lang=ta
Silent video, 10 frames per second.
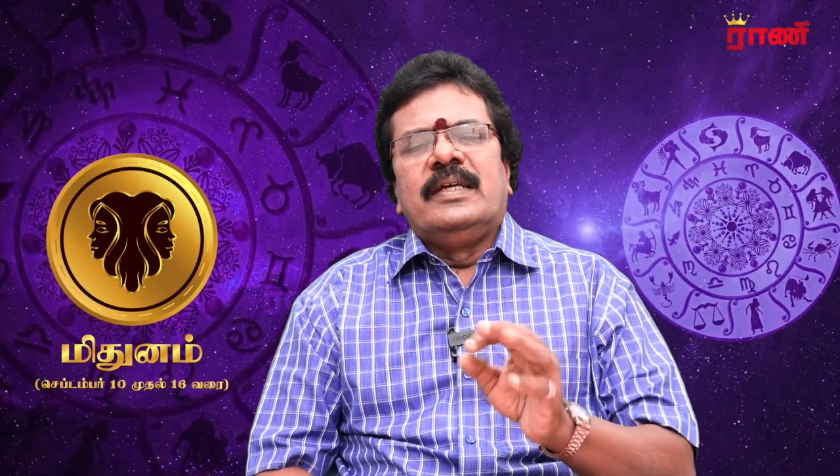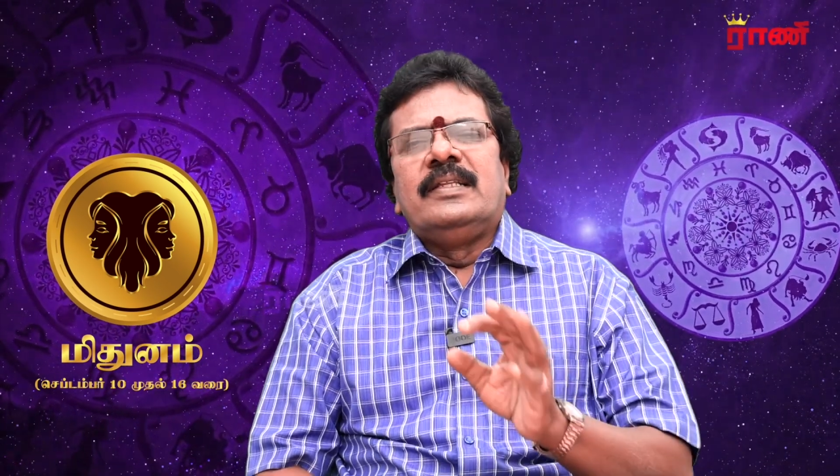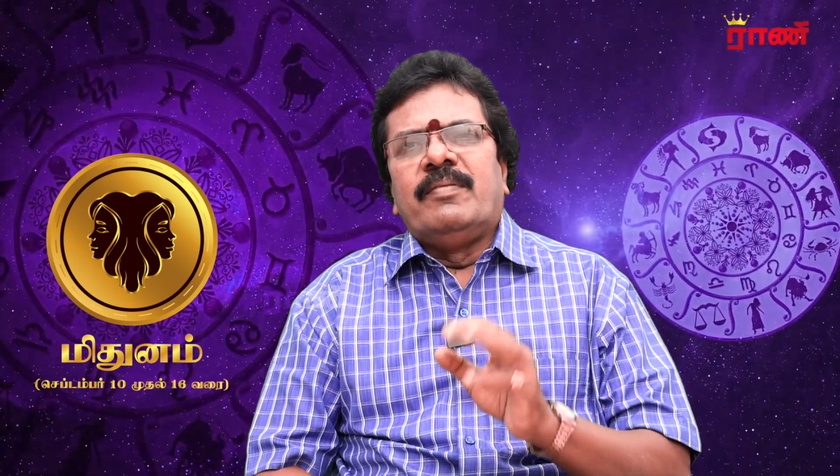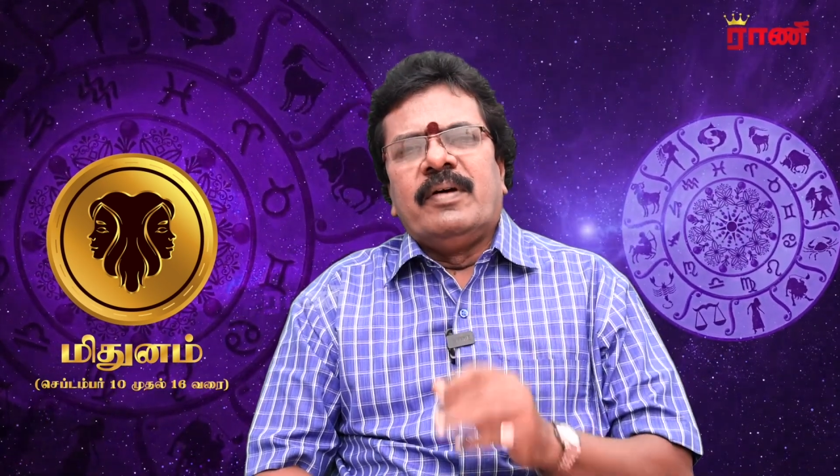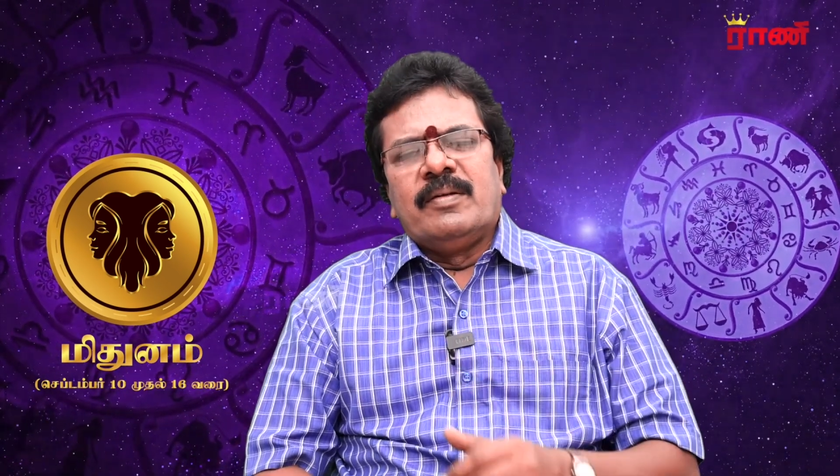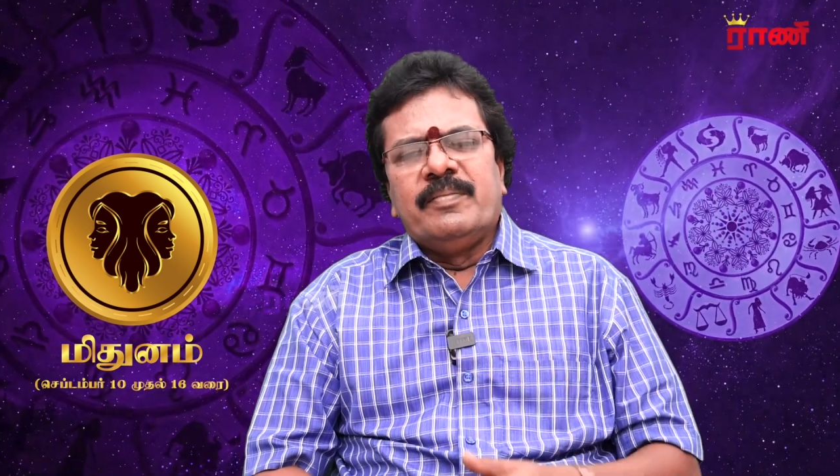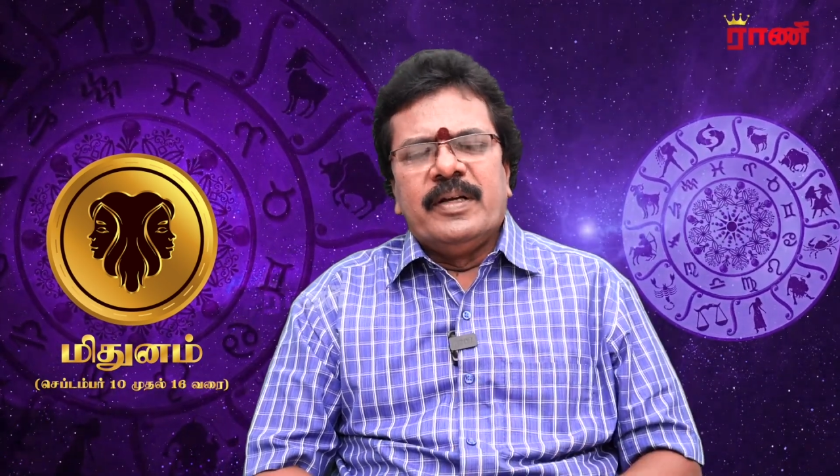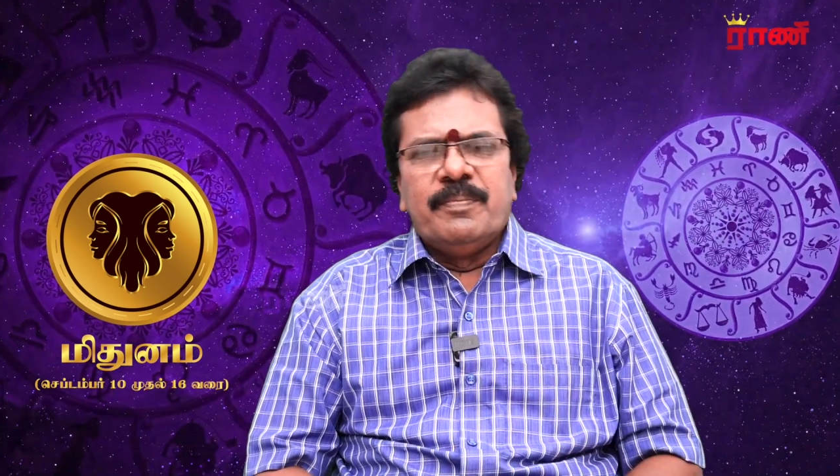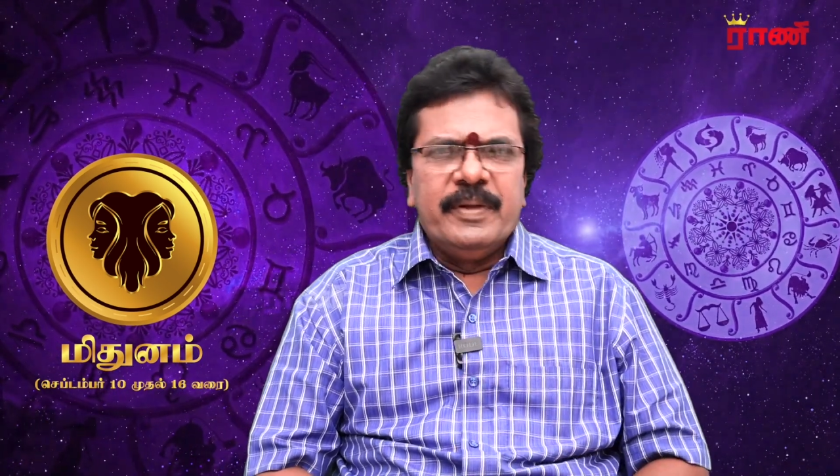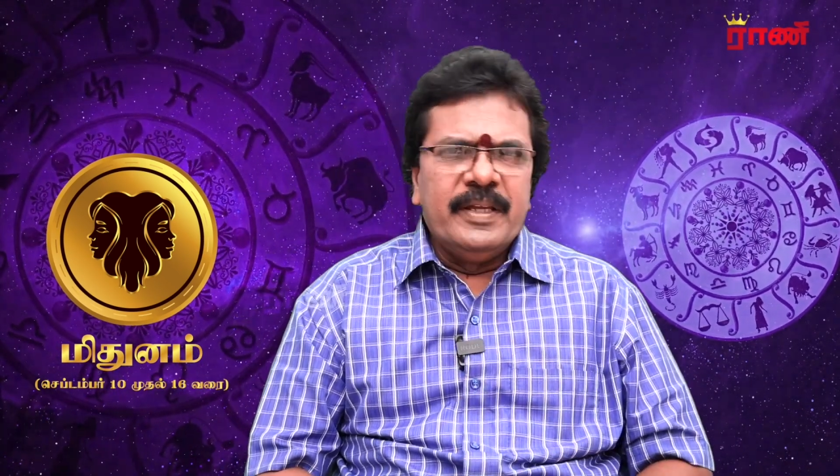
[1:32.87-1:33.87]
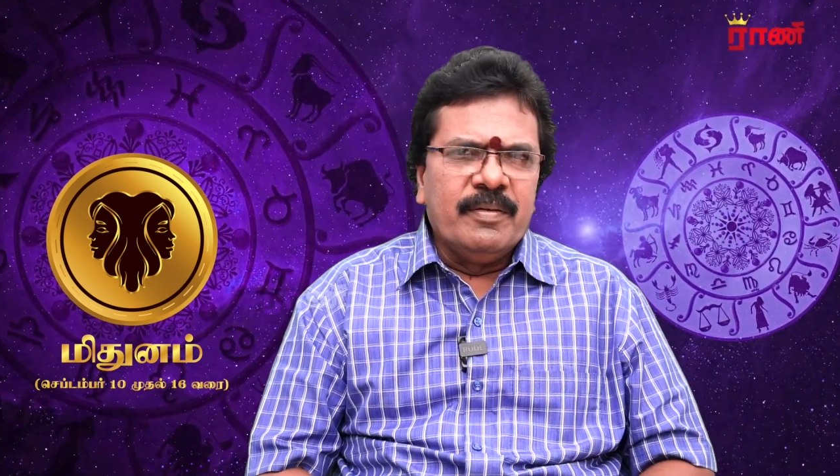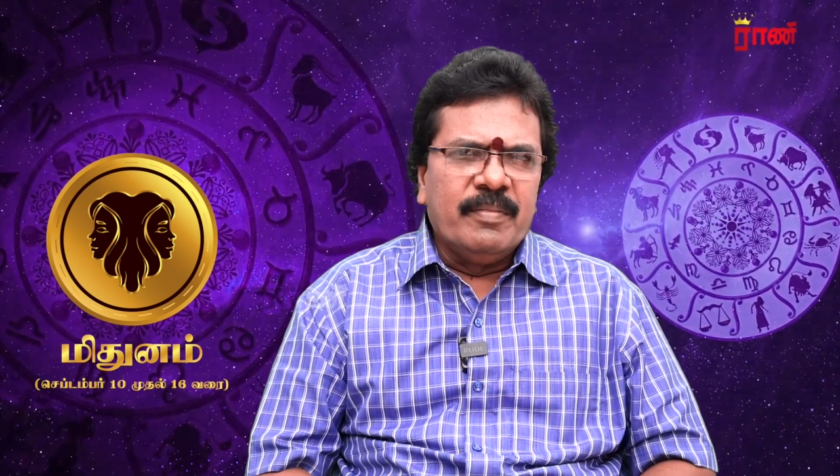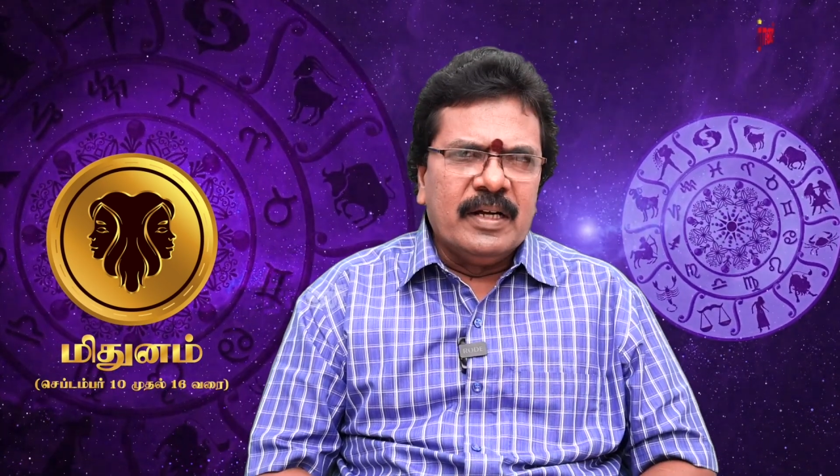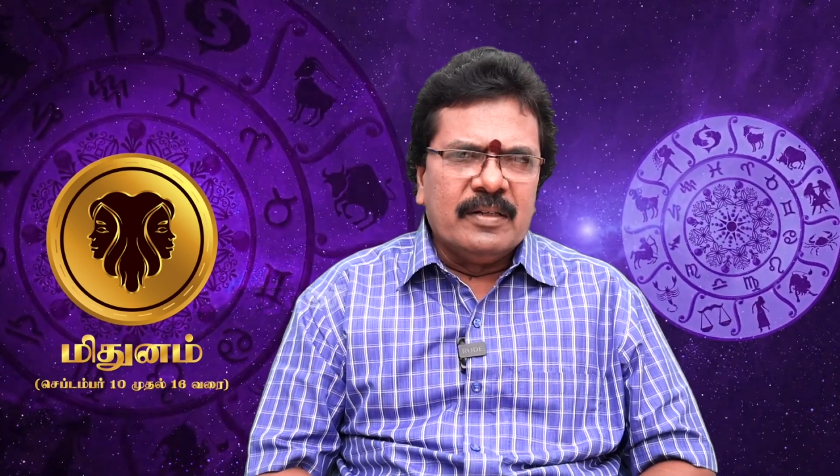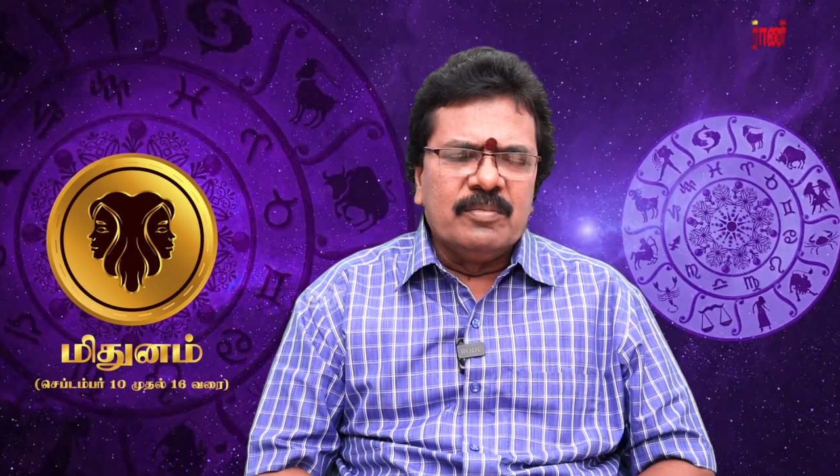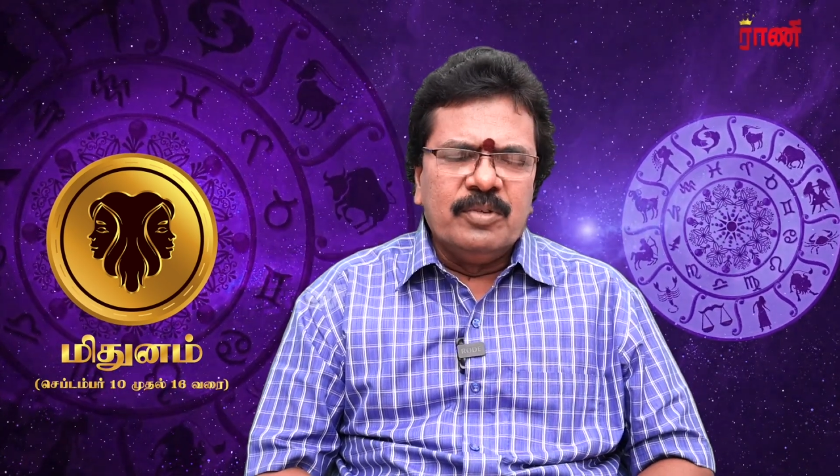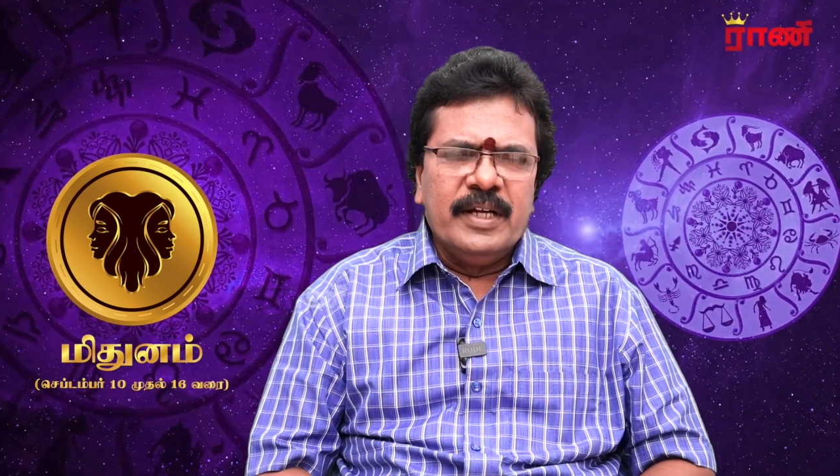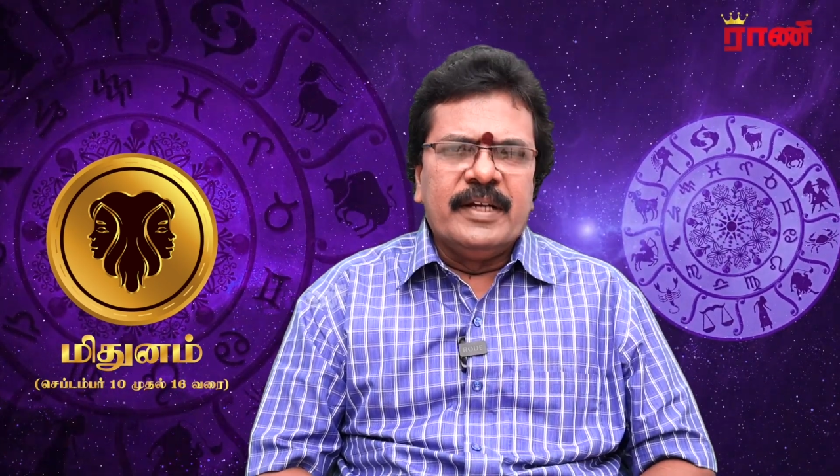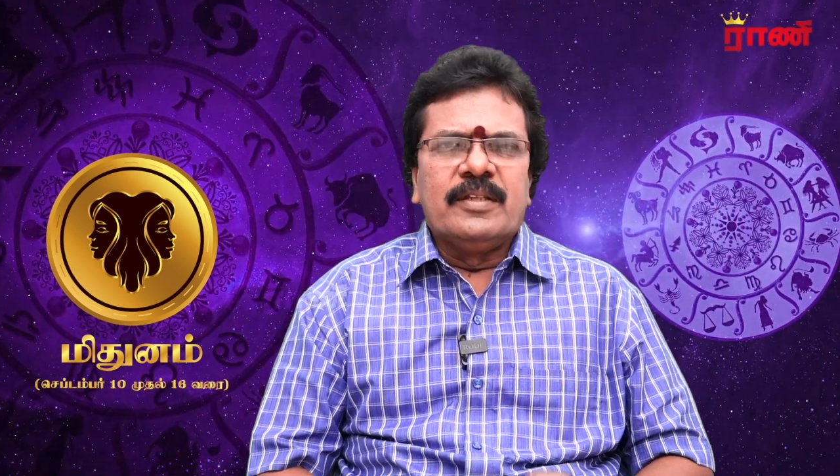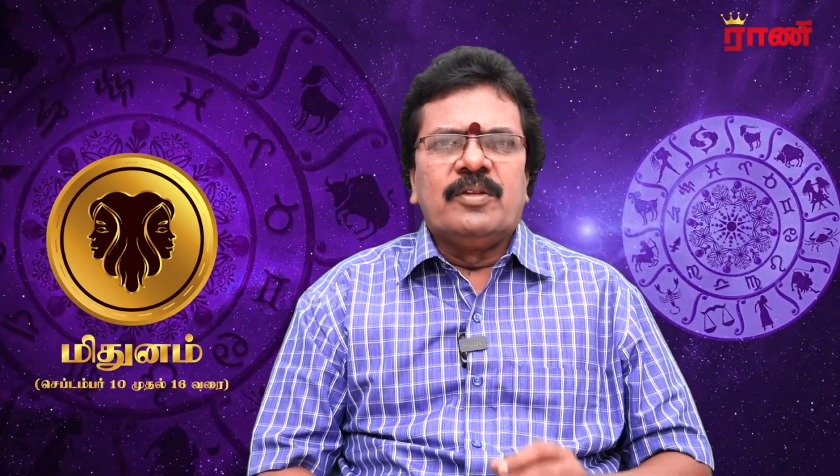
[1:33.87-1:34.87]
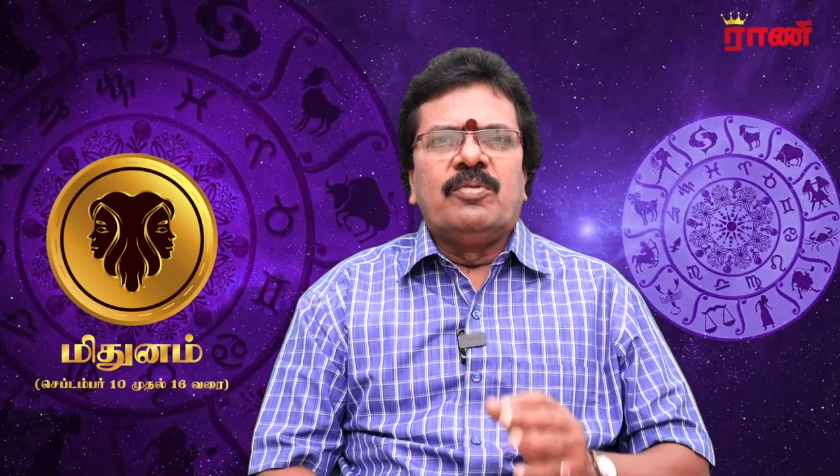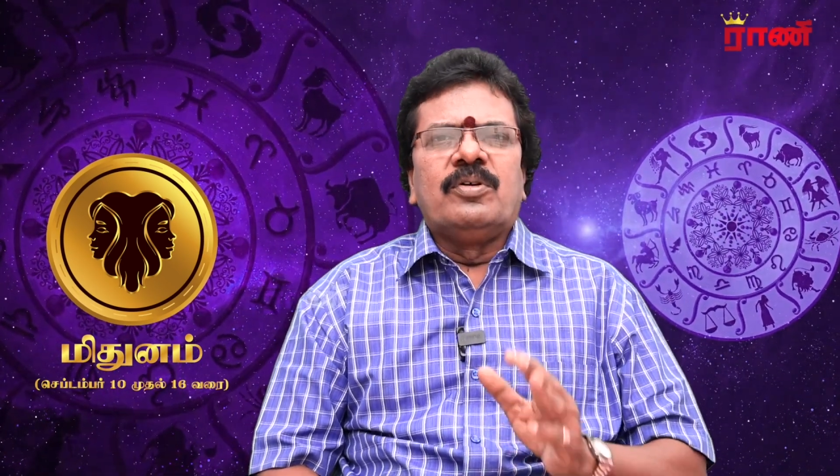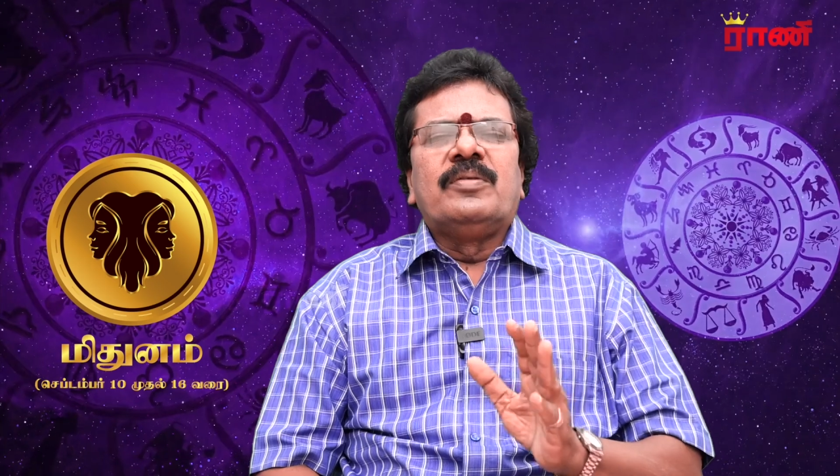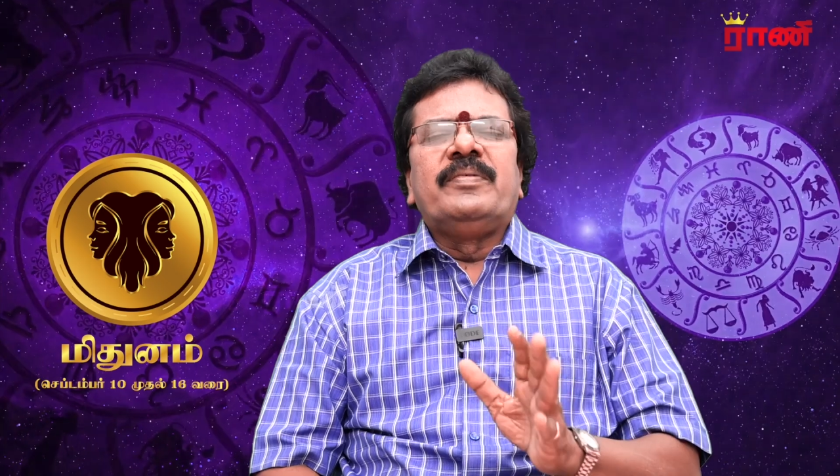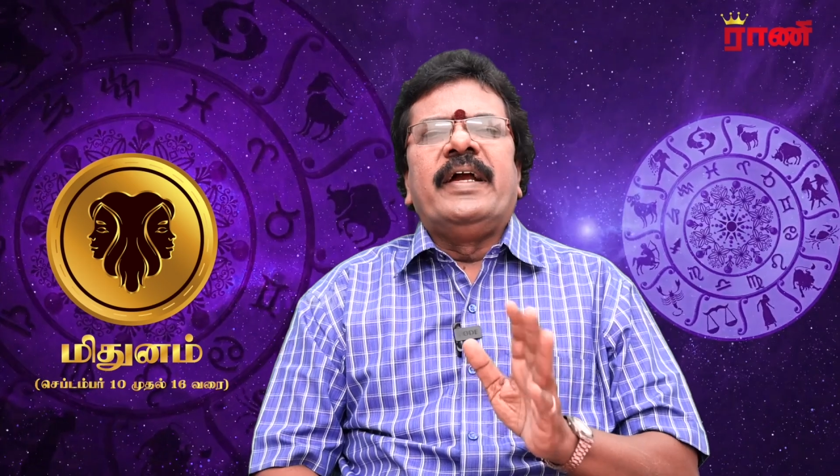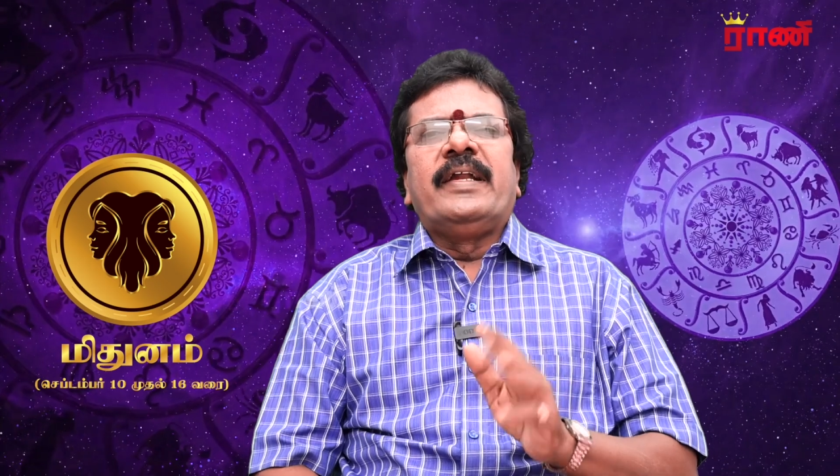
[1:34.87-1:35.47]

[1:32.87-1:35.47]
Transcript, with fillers: இந்த வாரம் மிகப்பெரிய மாற்றம் முன்னேற்றத்தை கொடுக்கும்